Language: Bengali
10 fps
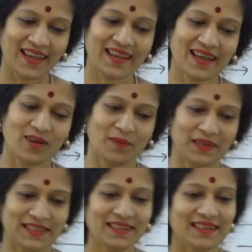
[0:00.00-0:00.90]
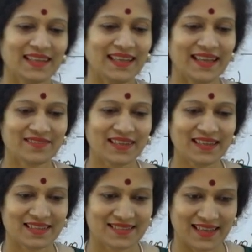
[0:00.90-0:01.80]
এই গেল আমাদের
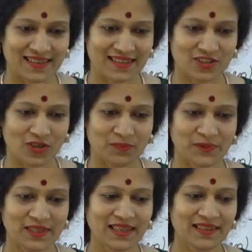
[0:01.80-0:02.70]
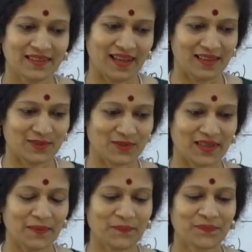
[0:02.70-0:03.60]
ইলেকট্রিক সার্কিট সম্পর্কে
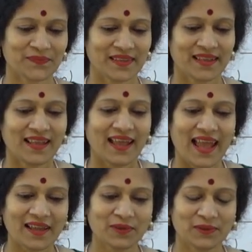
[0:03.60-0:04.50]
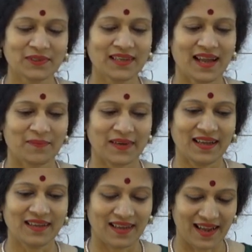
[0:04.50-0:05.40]
আলোচনা এখন আমরা
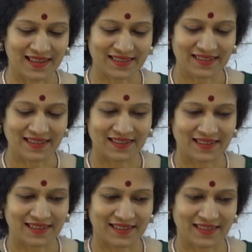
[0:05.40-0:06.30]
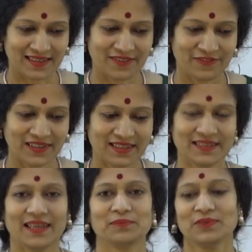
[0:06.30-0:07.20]
আরেকটা একটা ফিগার
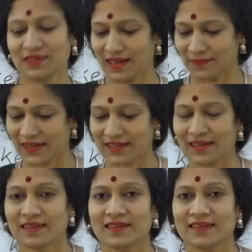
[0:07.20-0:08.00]
দেখব আমরা একটা